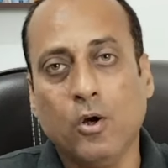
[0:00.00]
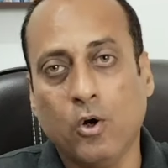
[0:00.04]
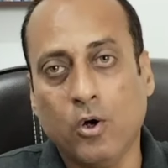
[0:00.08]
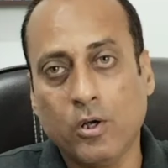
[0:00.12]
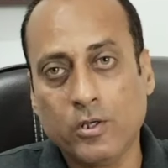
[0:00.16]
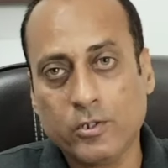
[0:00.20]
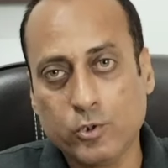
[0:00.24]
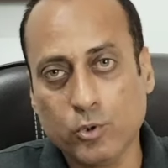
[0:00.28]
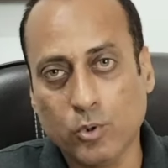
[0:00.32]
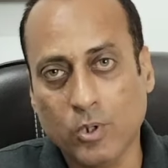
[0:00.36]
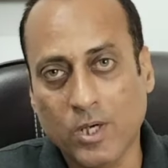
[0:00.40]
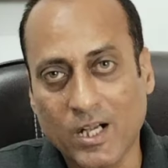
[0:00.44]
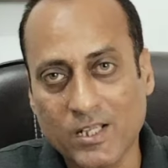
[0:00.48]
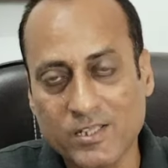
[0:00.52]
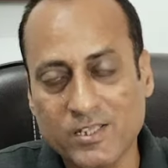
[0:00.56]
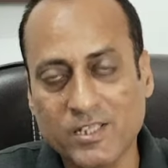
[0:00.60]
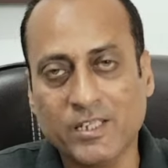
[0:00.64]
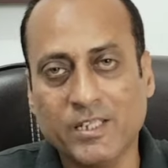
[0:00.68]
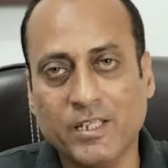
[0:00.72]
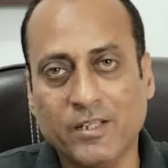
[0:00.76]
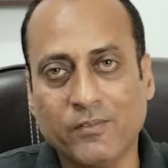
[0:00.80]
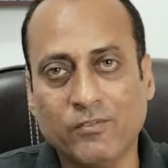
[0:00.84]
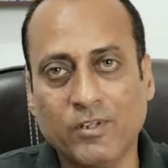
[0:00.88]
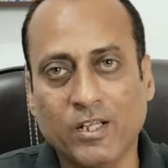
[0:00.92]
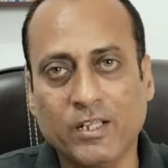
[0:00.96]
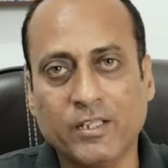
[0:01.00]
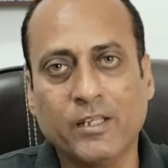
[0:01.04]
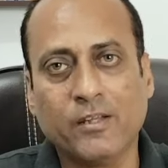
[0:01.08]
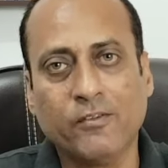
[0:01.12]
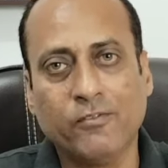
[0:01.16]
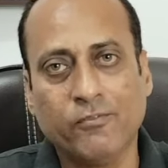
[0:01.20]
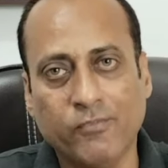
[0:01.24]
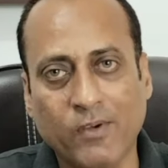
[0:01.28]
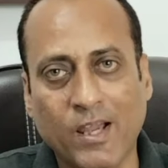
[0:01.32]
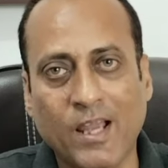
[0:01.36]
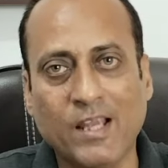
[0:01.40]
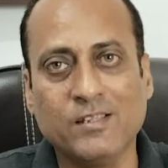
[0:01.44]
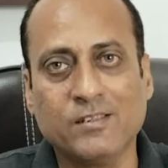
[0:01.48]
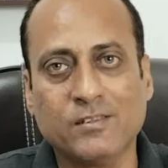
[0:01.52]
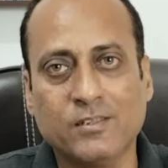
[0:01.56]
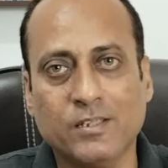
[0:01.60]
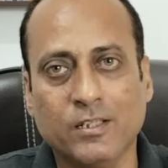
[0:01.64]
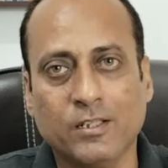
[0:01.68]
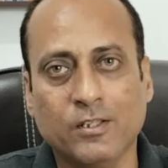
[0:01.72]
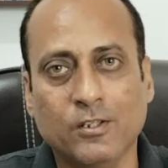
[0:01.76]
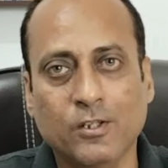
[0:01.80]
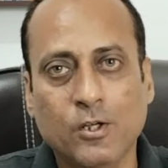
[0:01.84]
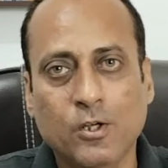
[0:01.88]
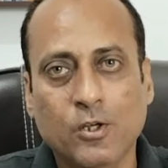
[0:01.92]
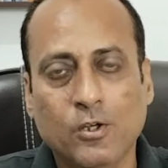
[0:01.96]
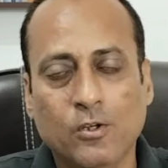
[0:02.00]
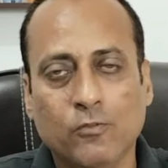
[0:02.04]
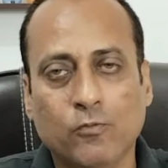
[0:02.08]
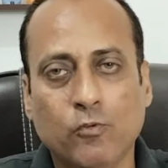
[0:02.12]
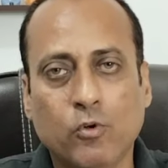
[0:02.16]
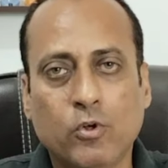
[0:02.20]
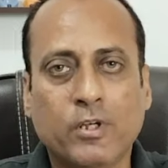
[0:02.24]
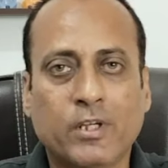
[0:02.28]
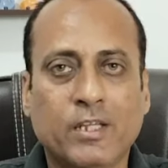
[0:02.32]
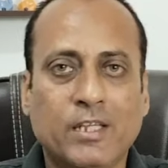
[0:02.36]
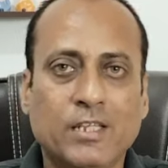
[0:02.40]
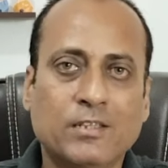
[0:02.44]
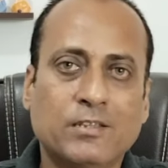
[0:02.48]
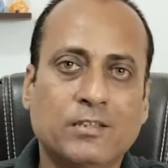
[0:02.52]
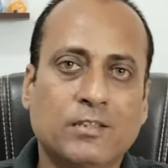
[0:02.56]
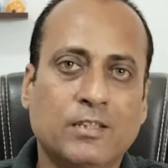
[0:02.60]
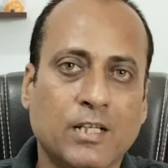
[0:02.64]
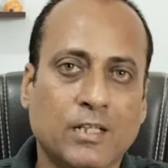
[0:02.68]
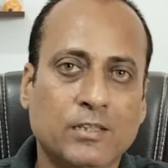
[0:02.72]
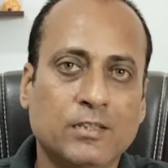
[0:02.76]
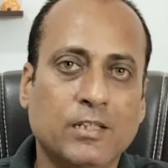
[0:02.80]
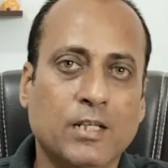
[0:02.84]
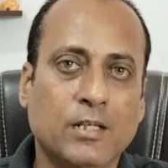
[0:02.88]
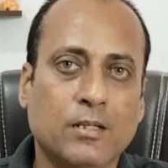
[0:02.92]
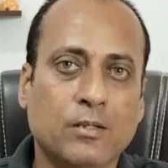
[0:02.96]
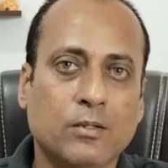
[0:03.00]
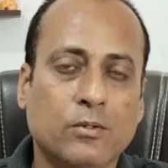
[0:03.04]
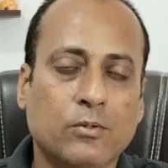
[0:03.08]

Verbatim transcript: और जो अजय देवगन के फैंस हैं वो किस कदर